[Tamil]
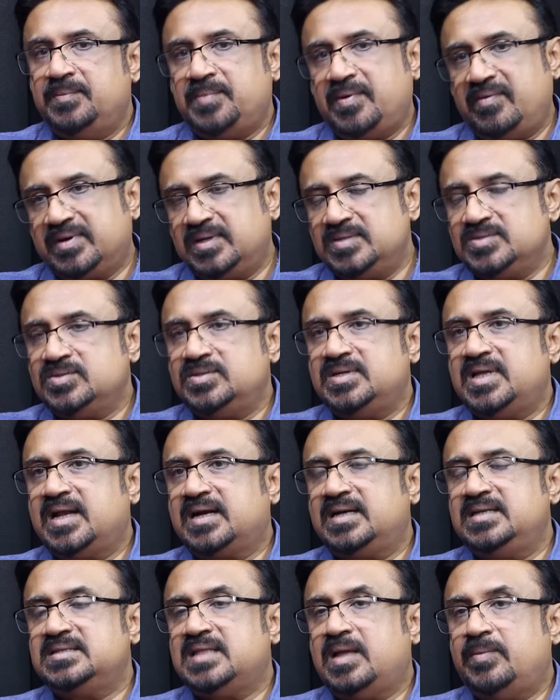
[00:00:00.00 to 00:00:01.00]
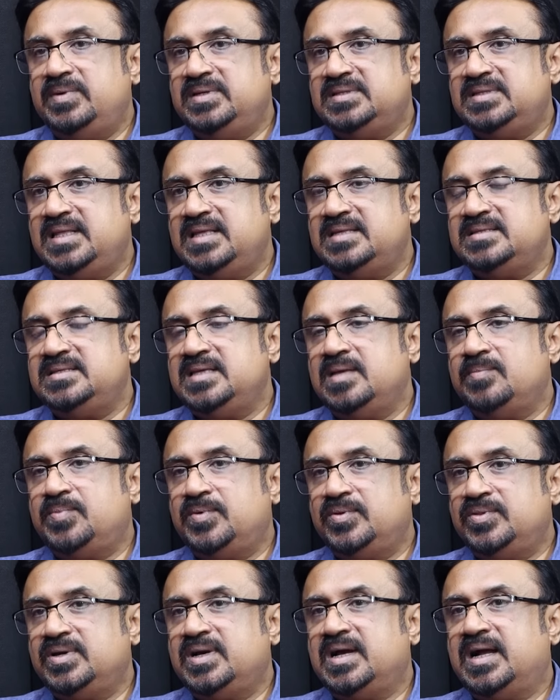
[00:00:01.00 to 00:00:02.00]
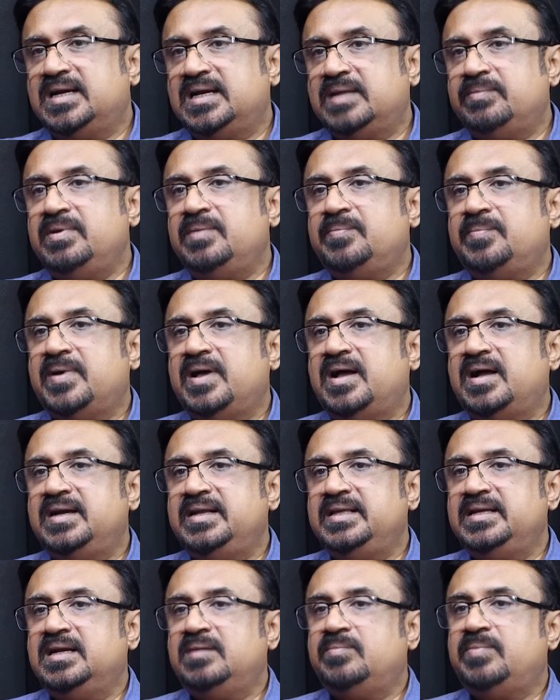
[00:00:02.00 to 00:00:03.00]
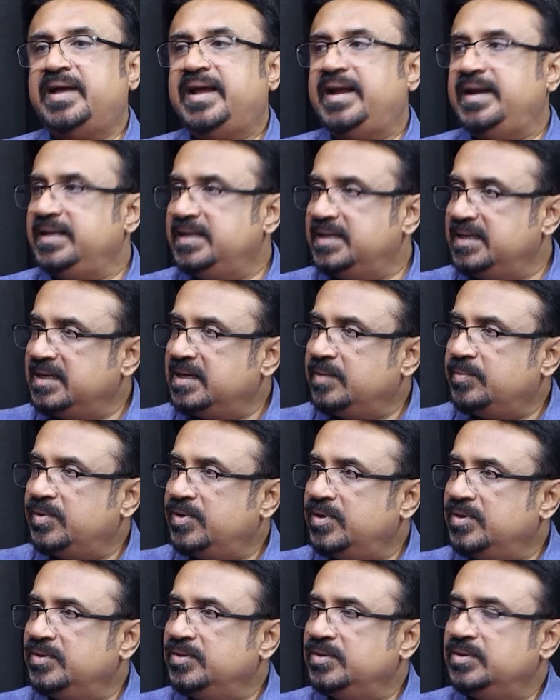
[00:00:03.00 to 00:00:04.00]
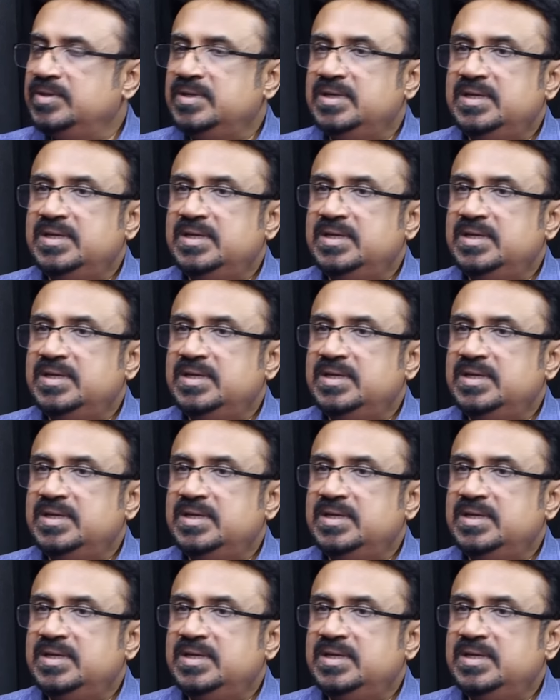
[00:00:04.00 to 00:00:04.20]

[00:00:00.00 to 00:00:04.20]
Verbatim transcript: அவர்கள் சொன்னார்கள் தமிழ் தேசிய பொது கட்டமைப்பாக நீங்கள் பயணிக்கின்ற பொழுது